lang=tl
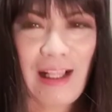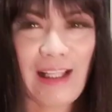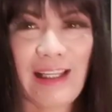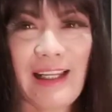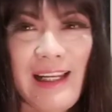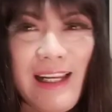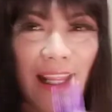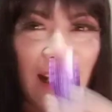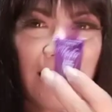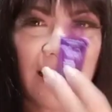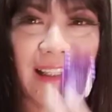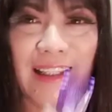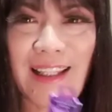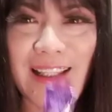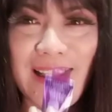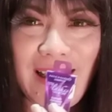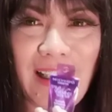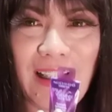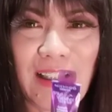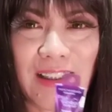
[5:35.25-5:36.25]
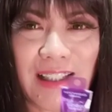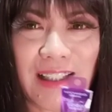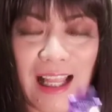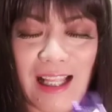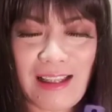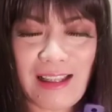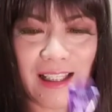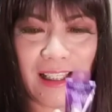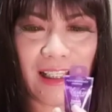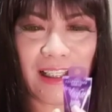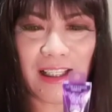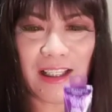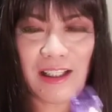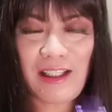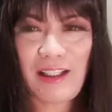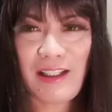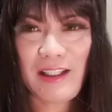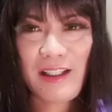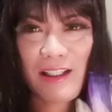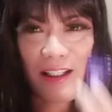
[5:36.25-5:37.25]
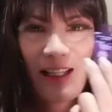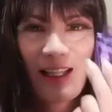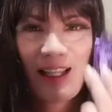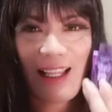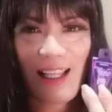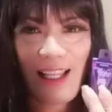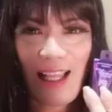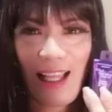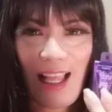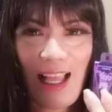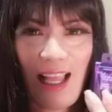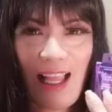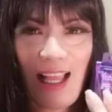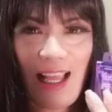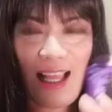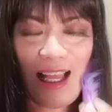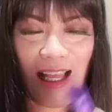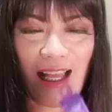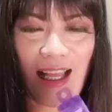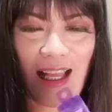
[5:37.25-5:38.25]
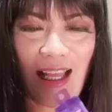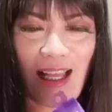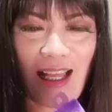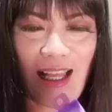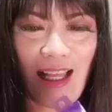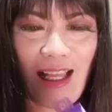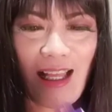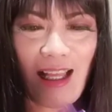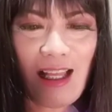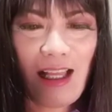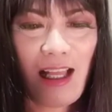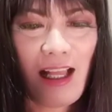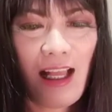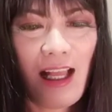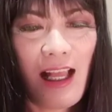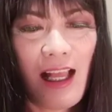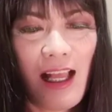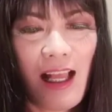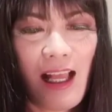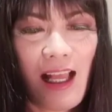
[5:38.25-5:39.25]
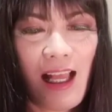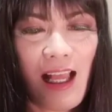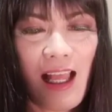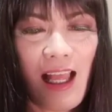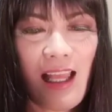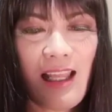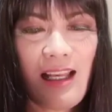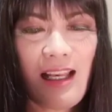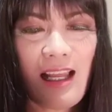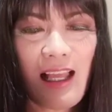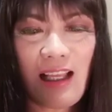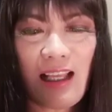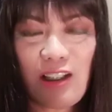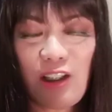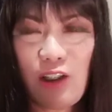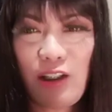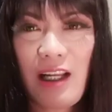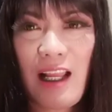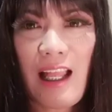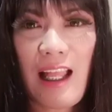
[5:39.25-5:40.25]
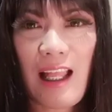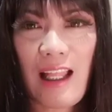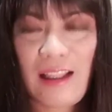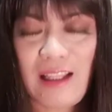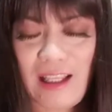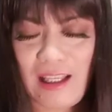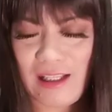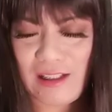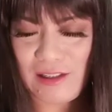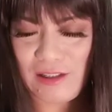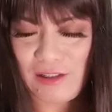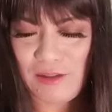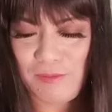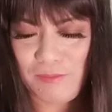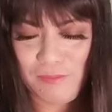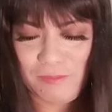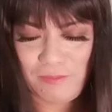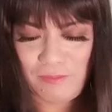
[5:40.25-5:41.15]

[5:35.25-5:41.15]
Related din dito sa ating uh, eyelash adhesive.